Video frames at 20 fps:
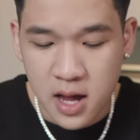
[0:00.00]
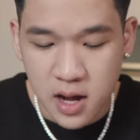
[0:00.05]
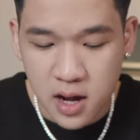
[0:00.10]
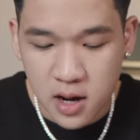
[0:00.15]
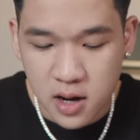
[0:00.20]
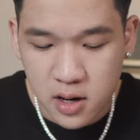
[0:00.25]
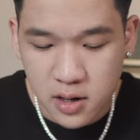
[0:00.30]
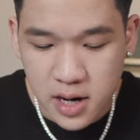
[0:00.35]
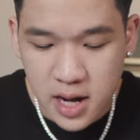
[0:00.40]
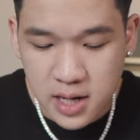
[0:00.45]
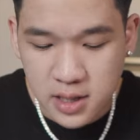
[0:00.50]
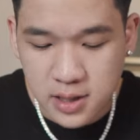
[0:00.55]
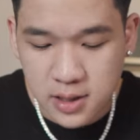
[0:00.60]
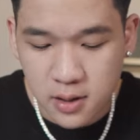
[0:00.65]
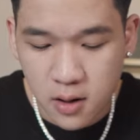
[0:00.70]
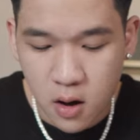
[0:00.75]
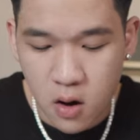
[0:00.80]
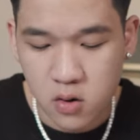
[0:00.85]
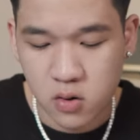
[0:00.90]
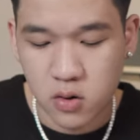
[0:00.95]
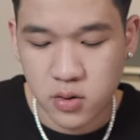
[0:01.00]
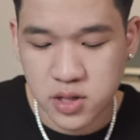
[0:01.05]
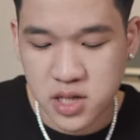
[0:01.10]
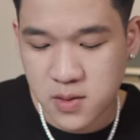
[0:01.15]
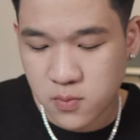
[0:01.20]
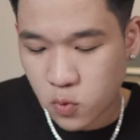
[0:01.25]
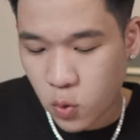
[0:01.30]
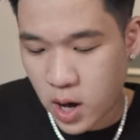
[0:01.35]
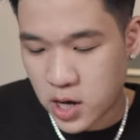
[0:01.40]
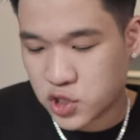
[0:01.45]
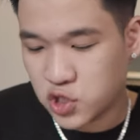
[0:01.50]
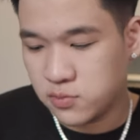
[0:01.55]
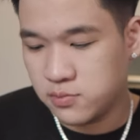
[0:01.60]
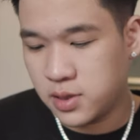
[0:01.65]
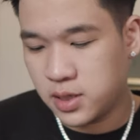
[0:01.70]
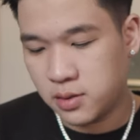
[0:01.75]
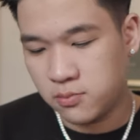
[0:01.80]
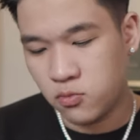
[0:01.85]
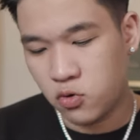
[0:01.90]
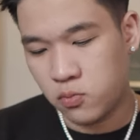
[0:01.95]
ờ, ở đây thì họ có ship qua cho
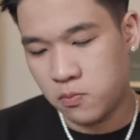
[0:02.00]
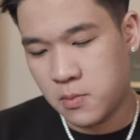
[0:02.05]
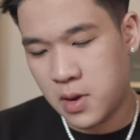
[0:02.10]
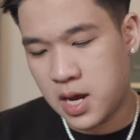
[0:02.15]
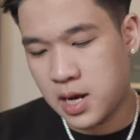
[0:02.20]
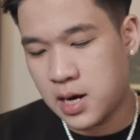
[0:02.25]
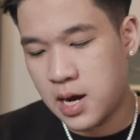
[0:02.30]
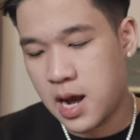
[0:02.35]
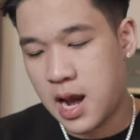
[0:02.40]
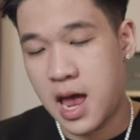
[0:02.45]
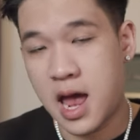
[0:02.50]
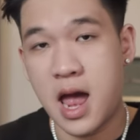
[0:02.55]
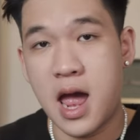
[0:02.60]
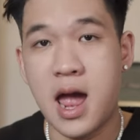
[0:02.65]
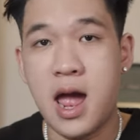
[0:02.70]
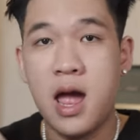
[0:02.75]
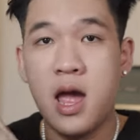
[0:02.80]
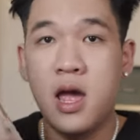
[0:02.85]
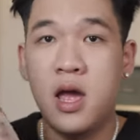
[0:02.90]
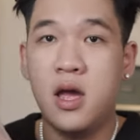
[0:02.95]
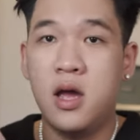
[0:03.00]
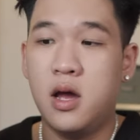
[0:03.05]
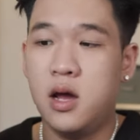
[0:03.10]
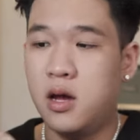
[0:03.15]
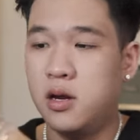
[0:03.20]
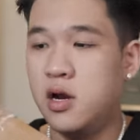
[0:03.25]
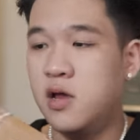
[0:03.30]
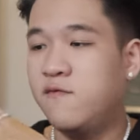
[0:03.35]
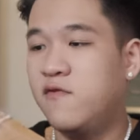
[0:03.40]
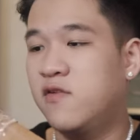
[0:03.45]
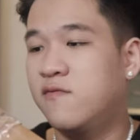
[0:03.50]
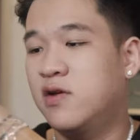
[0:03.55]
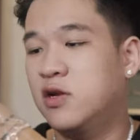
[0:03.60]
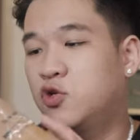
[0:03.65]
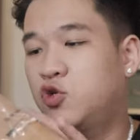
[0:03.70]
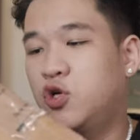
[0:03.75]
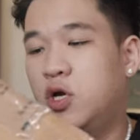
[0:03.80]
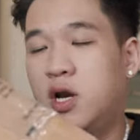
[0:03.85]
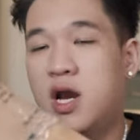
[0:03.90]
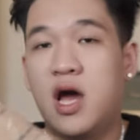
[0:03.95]
mình một bên là ờ, đơn vị
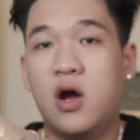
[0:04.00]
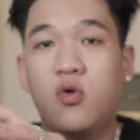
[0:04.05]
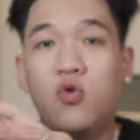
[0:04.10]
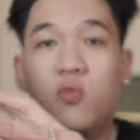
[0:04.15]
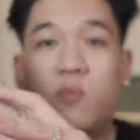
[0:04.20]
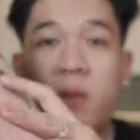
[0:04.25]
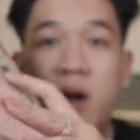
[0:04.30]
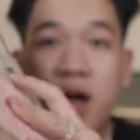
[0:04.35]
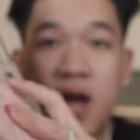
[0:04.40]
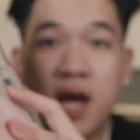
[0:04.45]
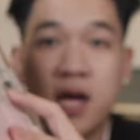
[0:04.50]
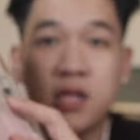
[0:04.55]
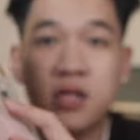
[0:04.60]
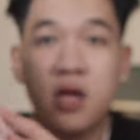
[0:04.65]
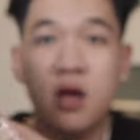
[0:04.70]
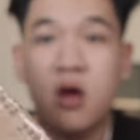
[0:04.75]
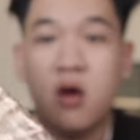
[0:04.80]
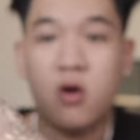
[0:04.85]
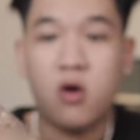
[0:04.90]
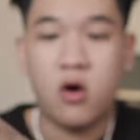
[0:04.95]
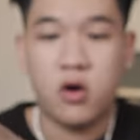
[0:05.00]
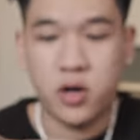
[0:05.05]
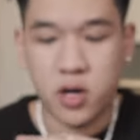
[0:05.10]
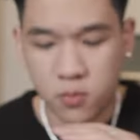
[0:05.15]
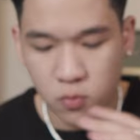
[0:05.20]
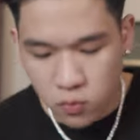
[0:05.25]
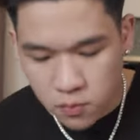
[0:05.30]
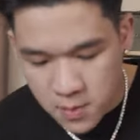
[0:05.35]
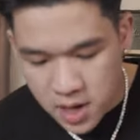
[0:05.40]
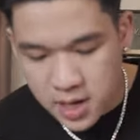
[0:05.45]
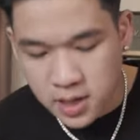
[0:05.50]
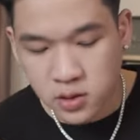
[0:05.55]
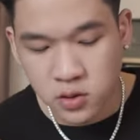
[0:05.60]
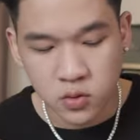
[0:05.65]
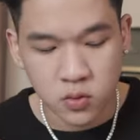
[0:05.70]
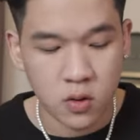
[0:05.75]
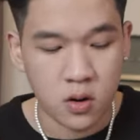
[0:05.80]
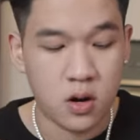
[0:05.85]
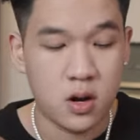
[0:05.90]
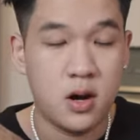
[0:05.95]
vận chuyển là UPS còn là một bên
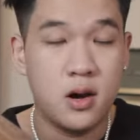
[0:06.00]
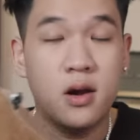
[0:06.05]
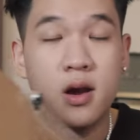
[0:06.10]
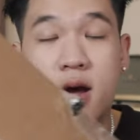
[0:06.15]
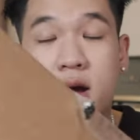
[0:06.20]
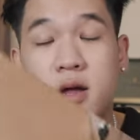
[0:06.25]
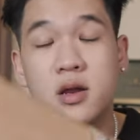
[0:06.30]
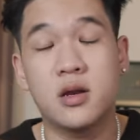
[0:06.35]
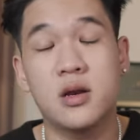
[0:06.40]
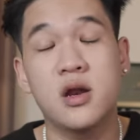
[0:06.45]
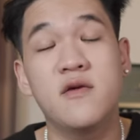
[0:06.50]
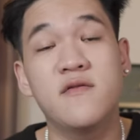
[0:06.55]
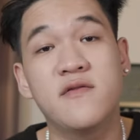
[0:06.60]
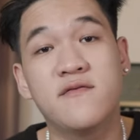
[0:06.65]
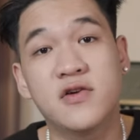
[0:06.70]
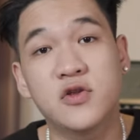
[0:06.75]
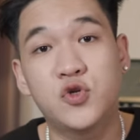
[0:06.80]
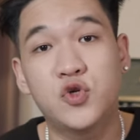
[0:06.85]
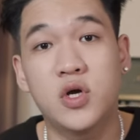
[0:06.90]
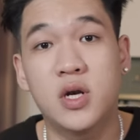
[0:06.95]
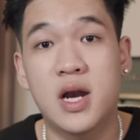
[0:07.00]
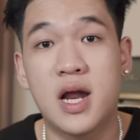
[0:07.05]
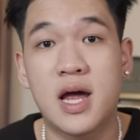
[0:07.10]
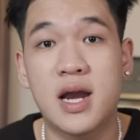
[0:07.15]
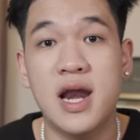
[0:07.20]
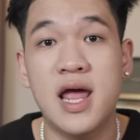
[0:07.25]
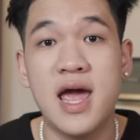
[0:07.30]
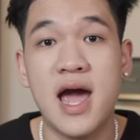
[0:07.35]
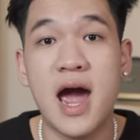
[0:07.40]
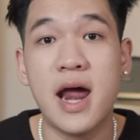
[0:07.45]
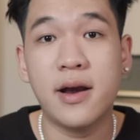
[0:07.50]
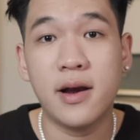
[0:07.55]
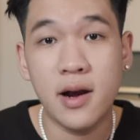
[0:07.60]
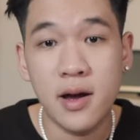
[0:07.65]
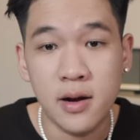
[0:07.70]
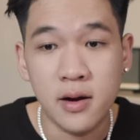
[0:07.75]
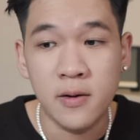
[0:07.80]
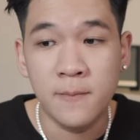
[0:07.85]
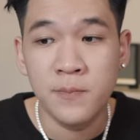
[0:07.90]
của là đơn vị vận chuyển là DHL